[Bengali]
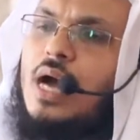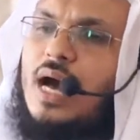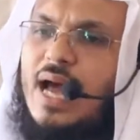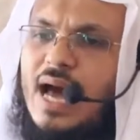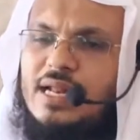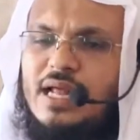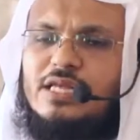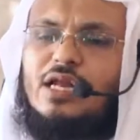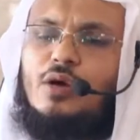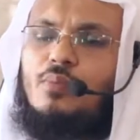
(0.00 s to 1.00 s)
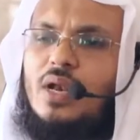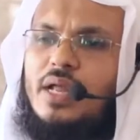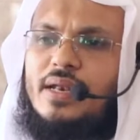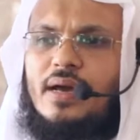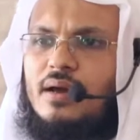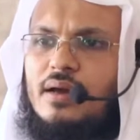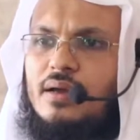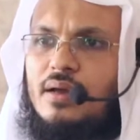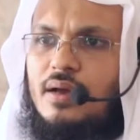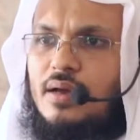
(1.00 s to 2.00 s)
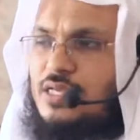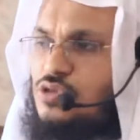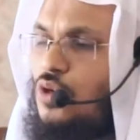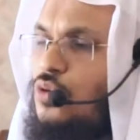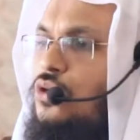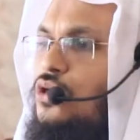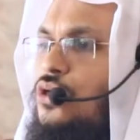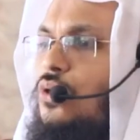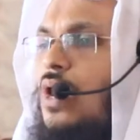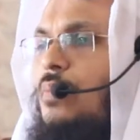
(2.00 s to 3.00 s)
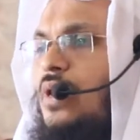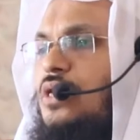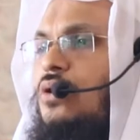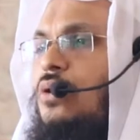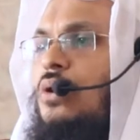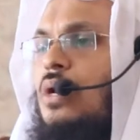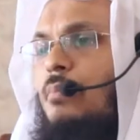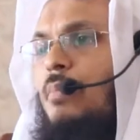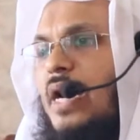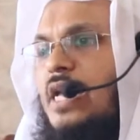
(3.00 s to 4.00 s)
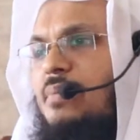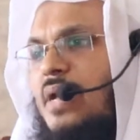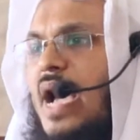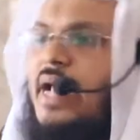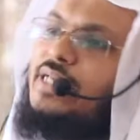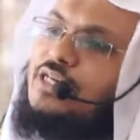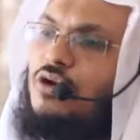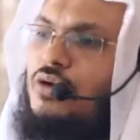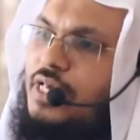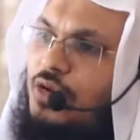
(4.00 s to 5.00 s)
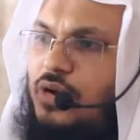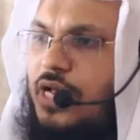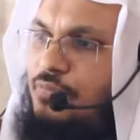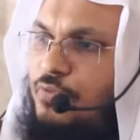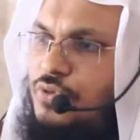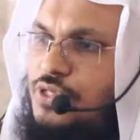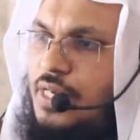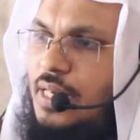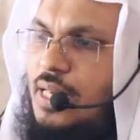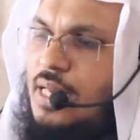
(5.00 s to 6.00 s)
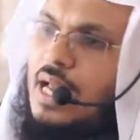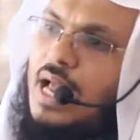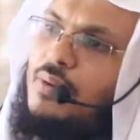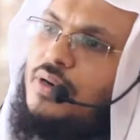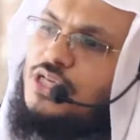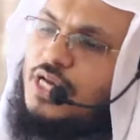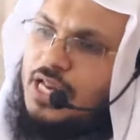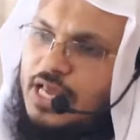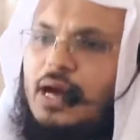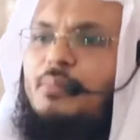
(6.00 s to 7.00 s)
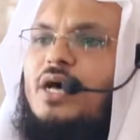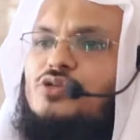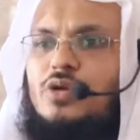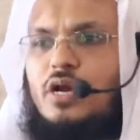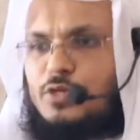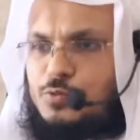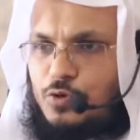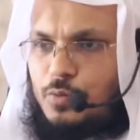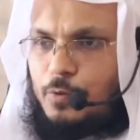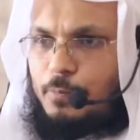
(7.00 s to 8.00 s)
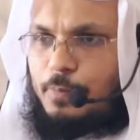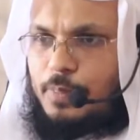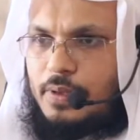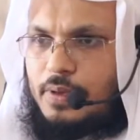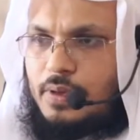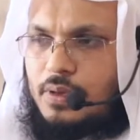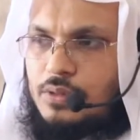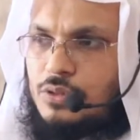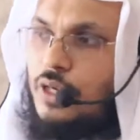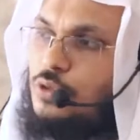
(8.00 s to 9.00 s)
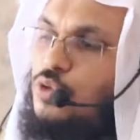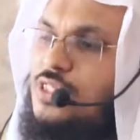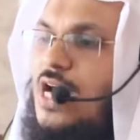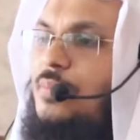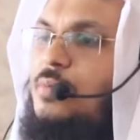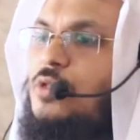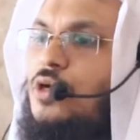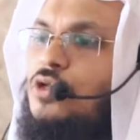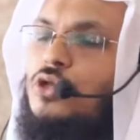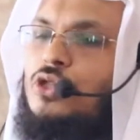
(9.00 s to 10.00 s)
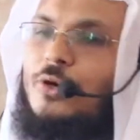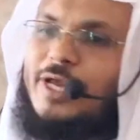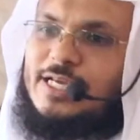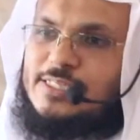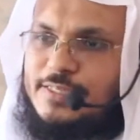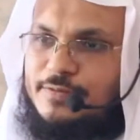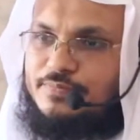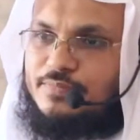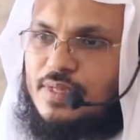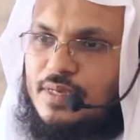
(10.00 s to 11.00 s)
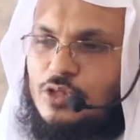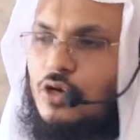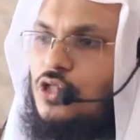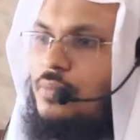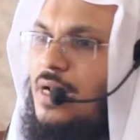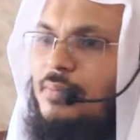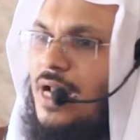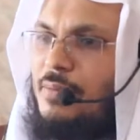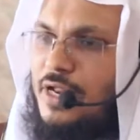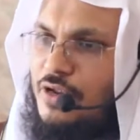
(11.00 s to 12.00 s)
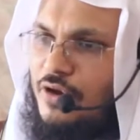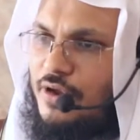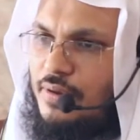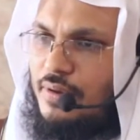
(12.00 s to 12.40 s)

আর আলী রাজিল্লাহ বললেন না রাসুলের উদ্দেশ্য হলো আমরা যেন মাগরীবের আগে যেন গিয়ে ওখানে পৌঁছি এবং সেখানে আমরা আসল নামাজ পড়ব তো দুই সাহাবির ভিতরে দ্বন্দ্ব হয়ে গেছে দ্বন্দ্ব মানে মারামারি নয়